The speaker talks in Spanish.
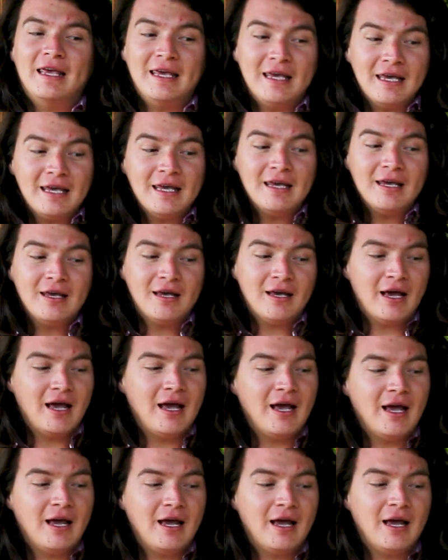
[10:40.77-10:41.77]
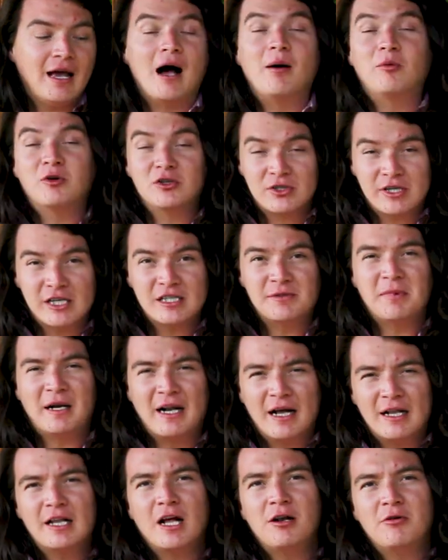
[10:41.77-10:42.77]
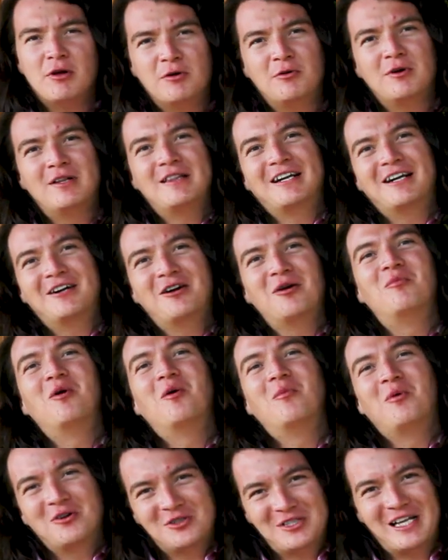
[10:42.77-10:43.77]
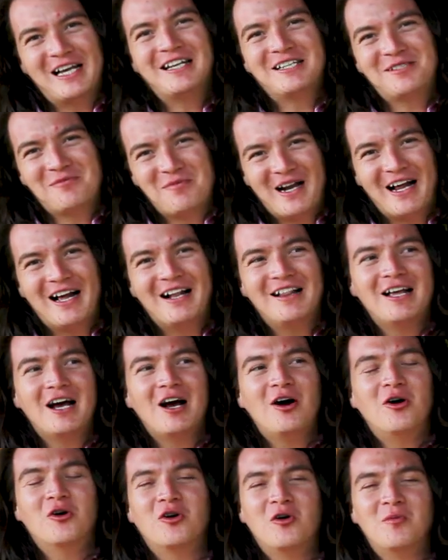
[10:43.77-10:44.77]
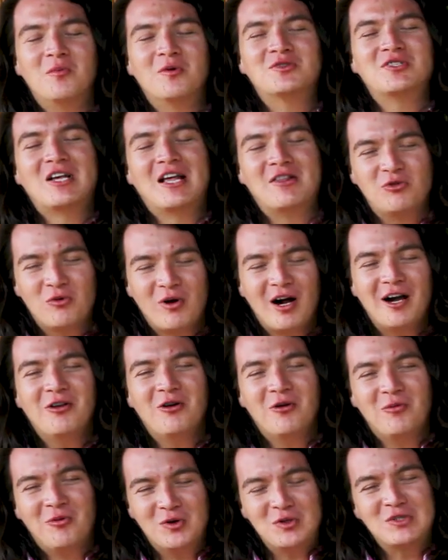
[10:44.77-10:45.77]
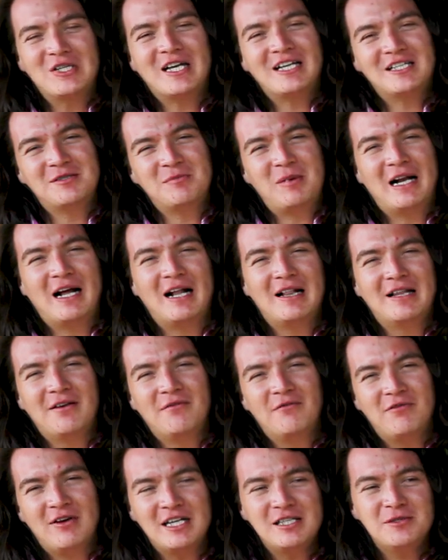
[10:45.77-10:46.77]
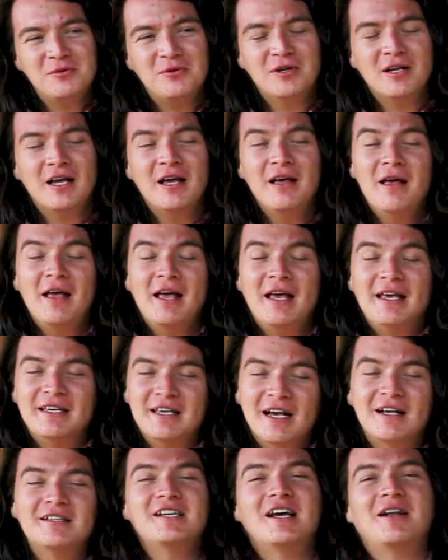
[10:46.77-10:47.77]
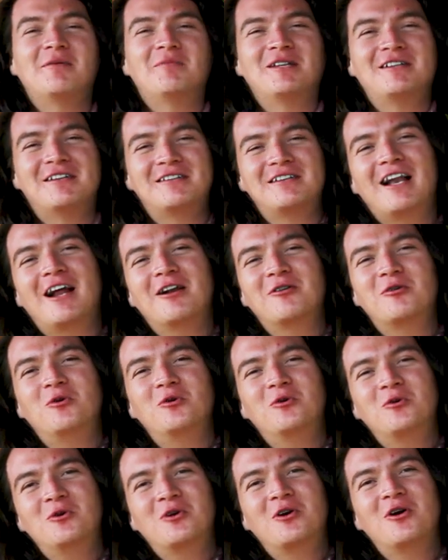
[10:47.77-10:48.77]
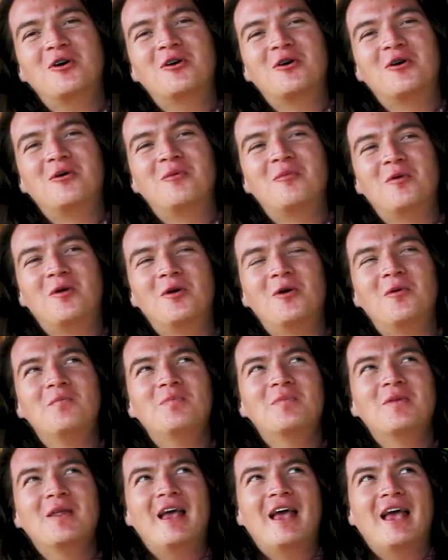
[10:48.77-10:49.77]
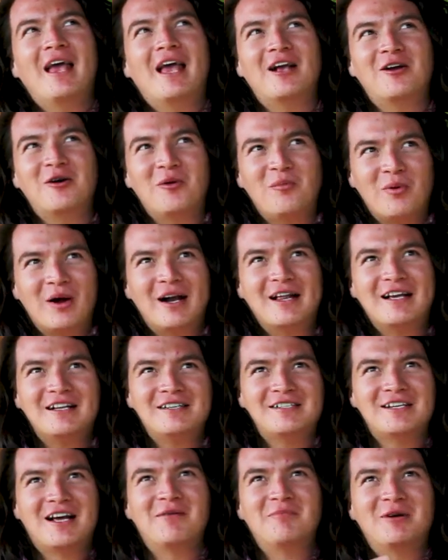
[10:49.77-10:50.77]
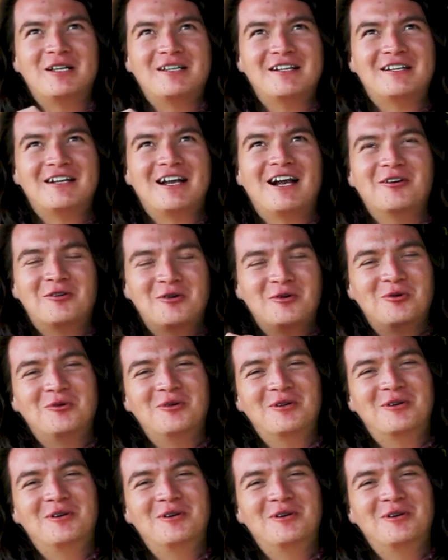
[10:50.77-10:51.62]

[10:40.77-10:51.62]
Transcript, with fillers: Y eh, a Bosque Esmeralda lo encuentran como Bosque Esmeralda o como Santuario Bosque Esmeralda en Facebook. Y a Tetlalcolulco como Ecoparque Tetlalcolulco.